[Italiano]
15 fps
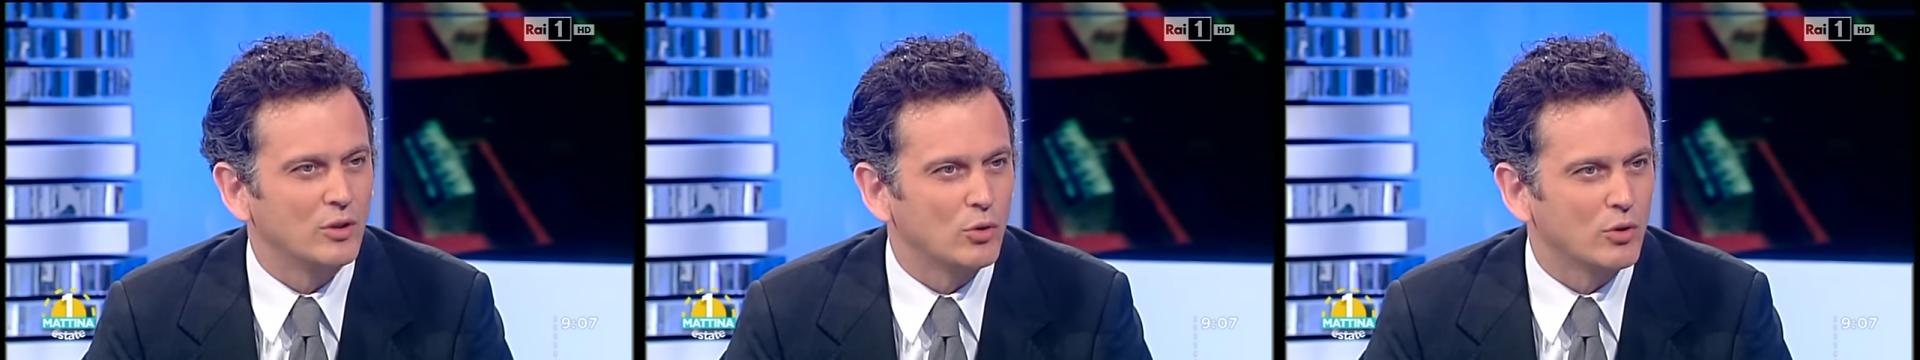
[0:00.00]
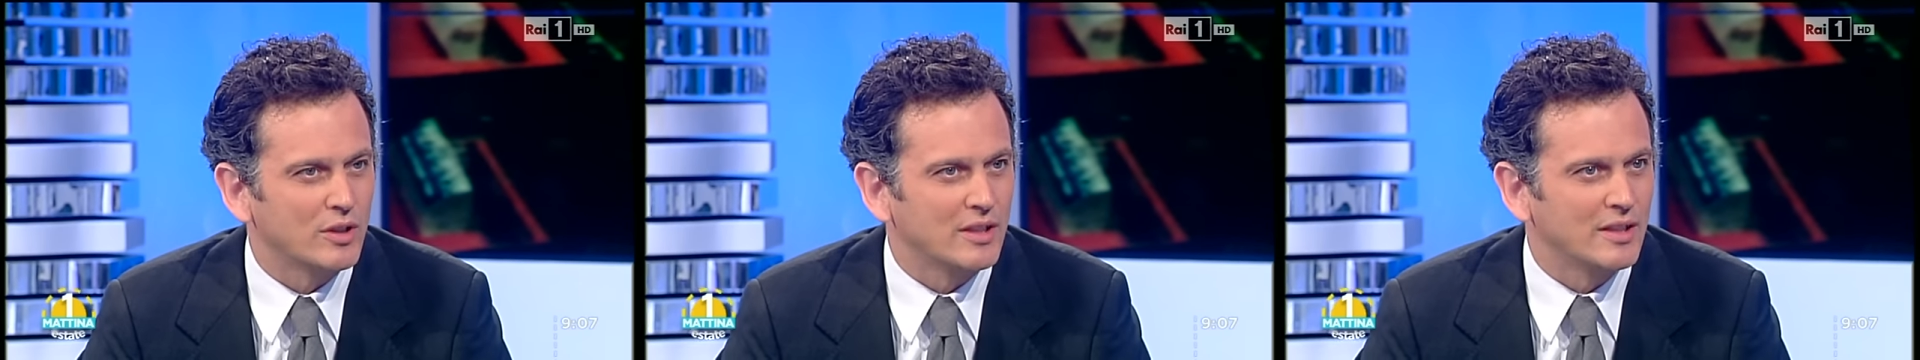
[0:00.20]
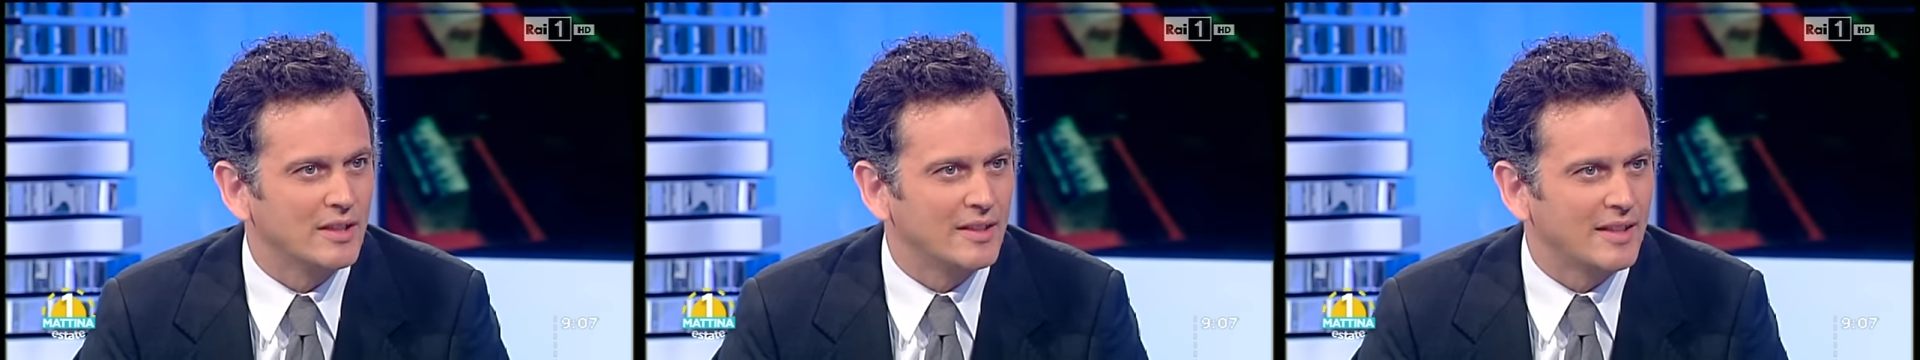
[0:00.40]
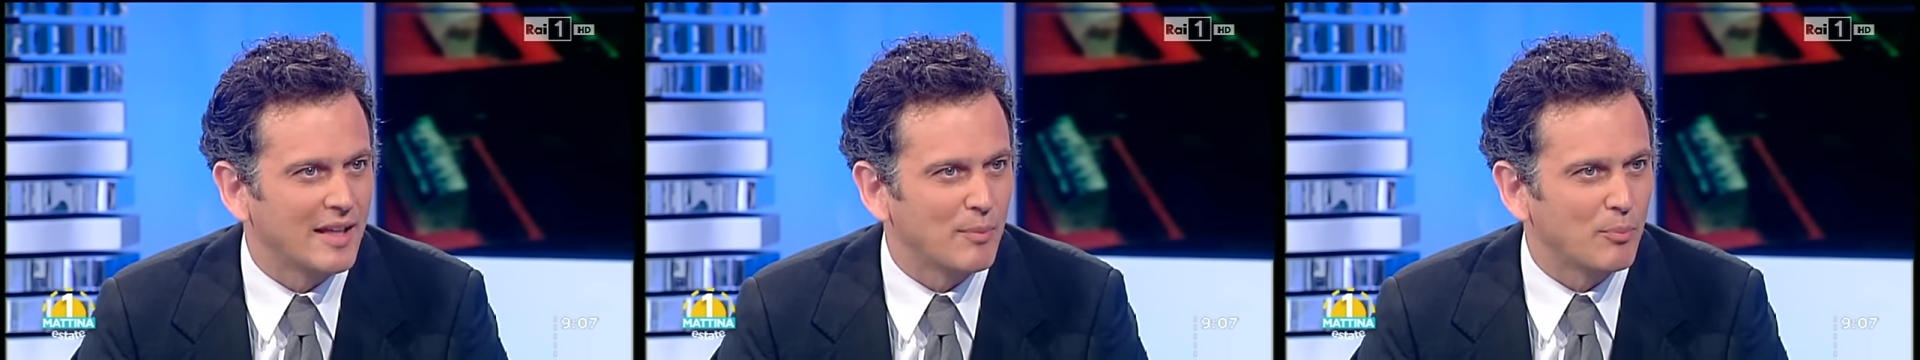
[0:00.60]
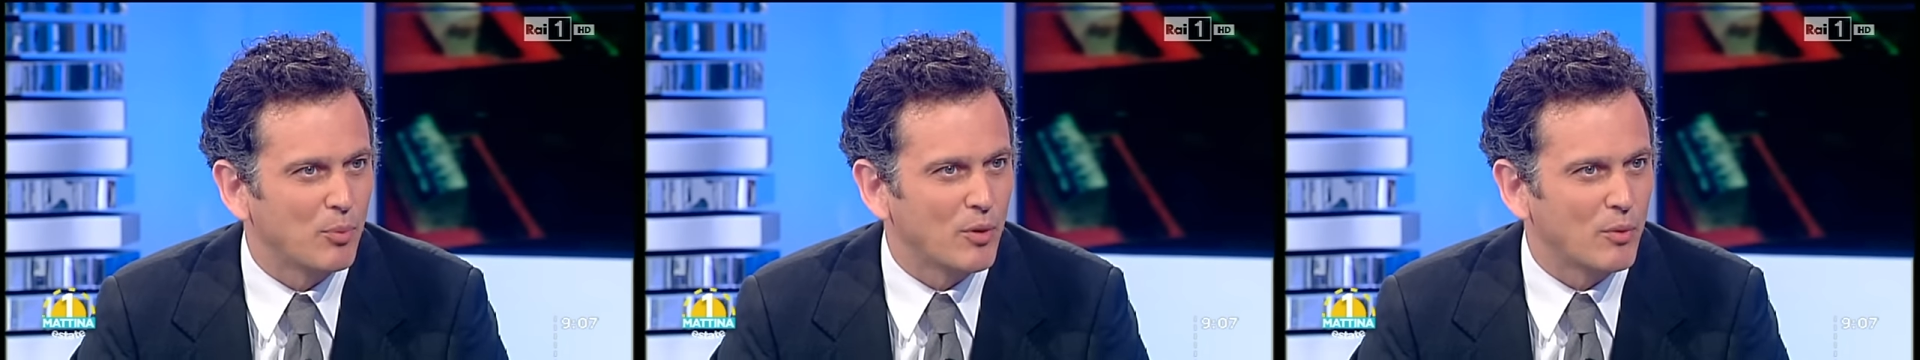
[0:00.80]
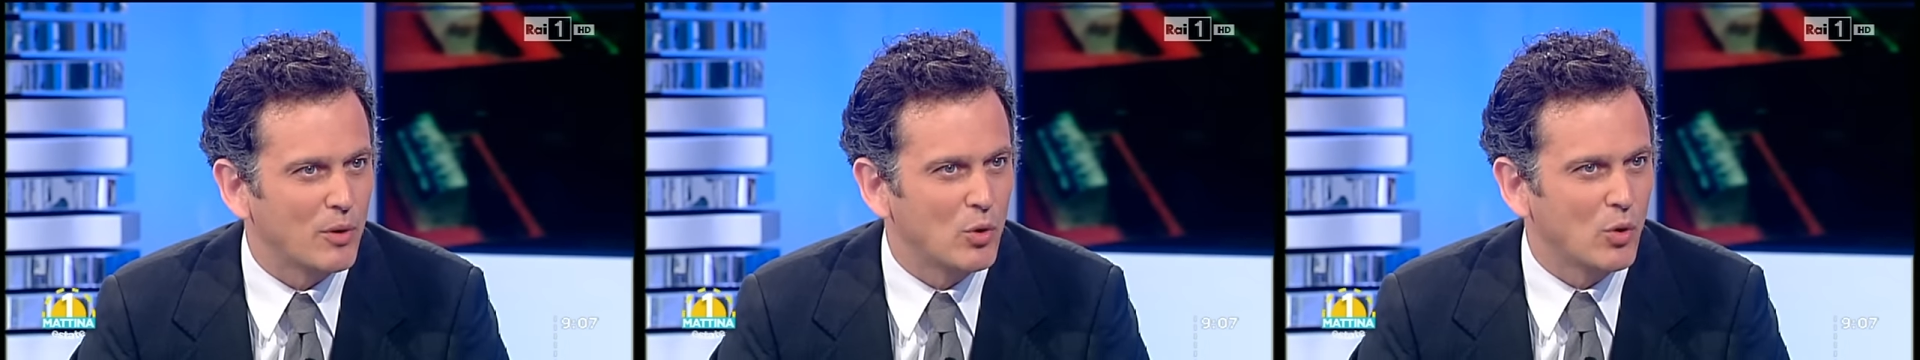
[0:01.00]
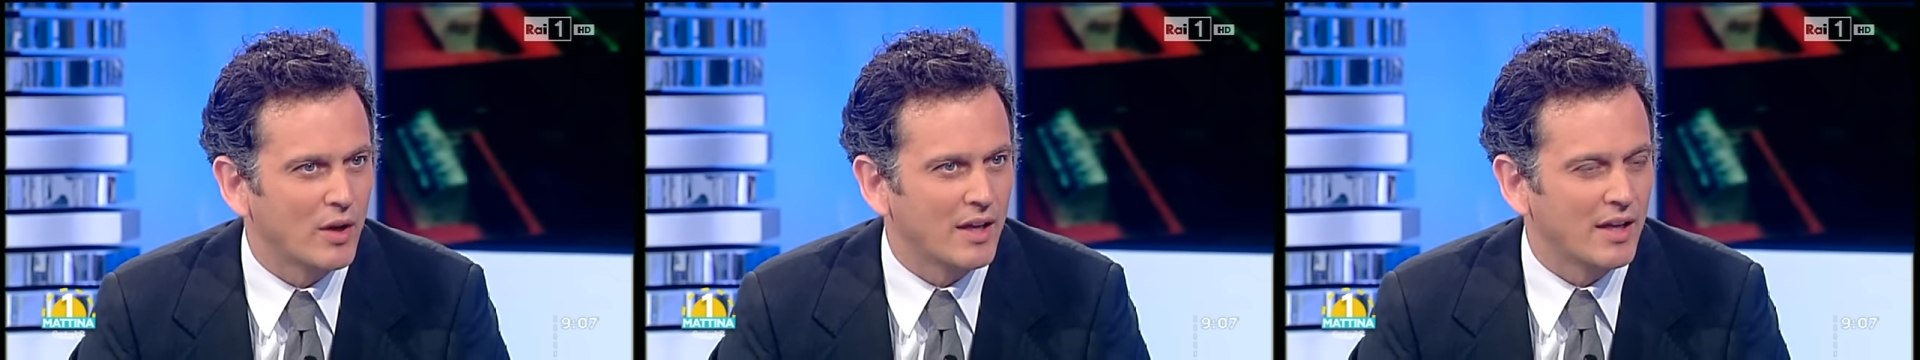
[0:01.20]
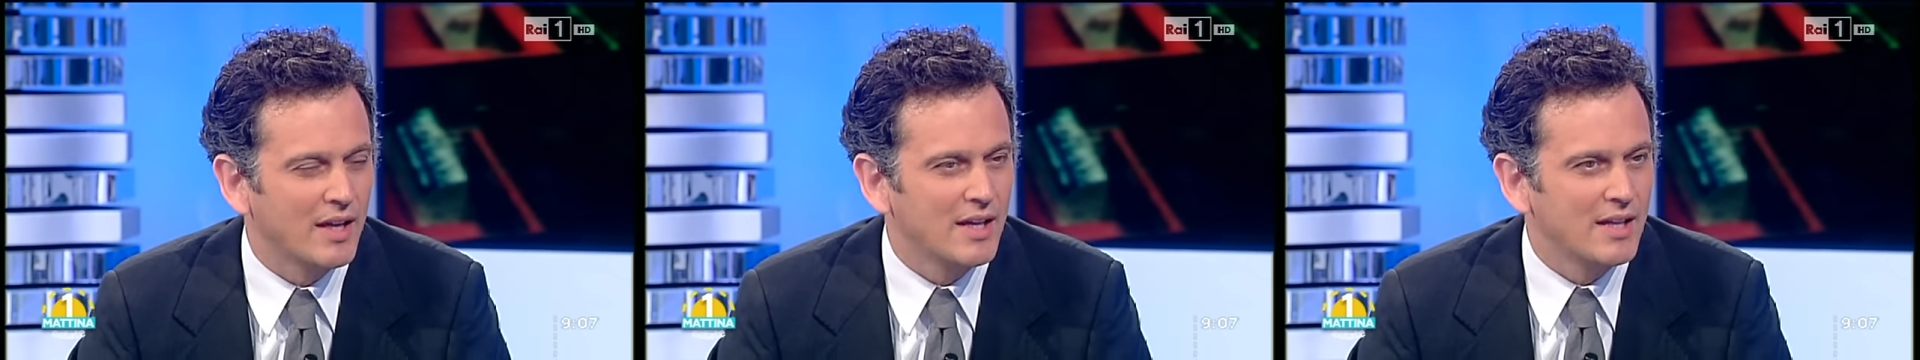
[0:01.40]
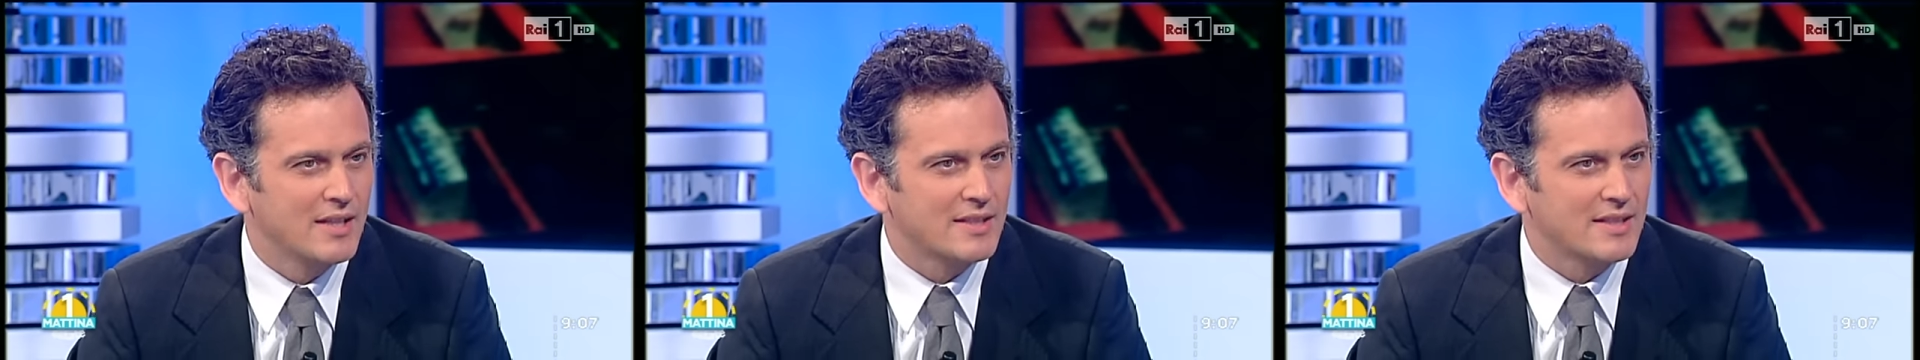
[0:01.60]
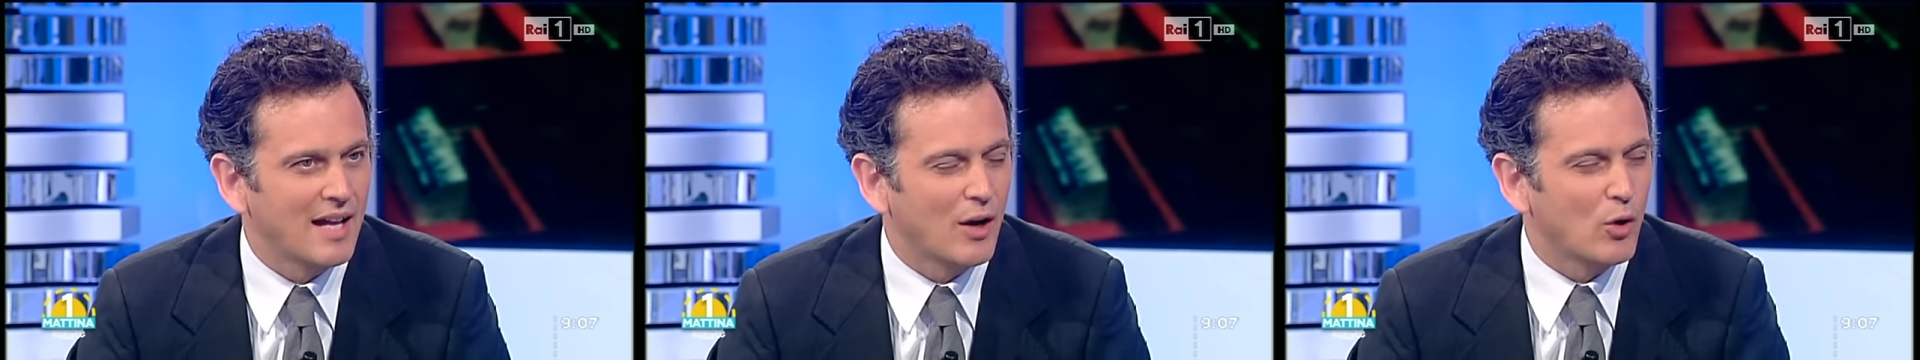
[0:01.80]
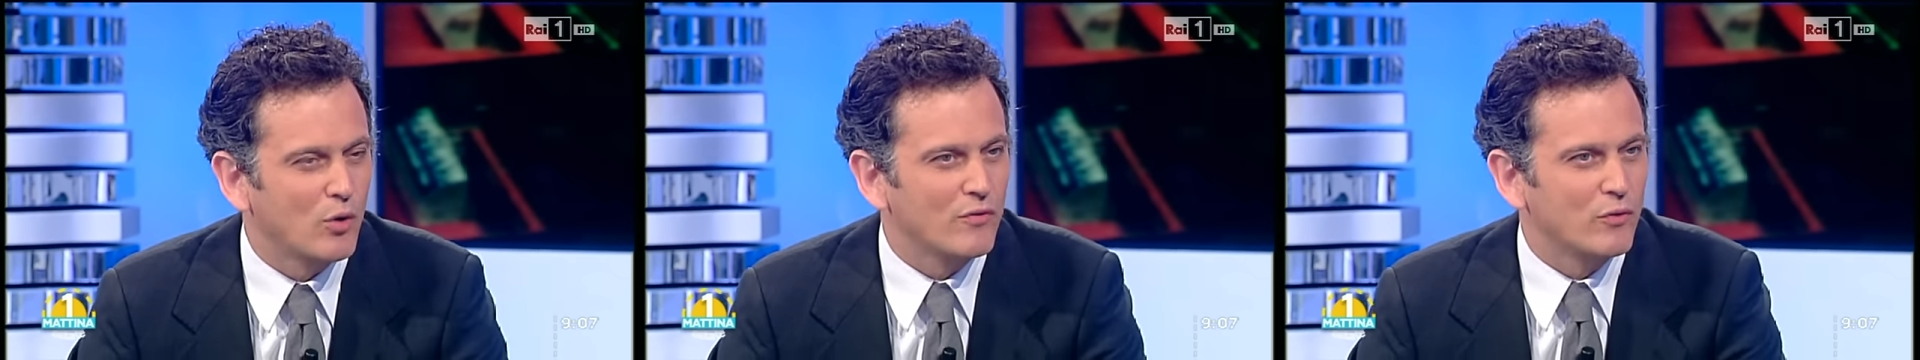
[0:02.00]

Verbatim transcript: in ordine di tempo è quello che sta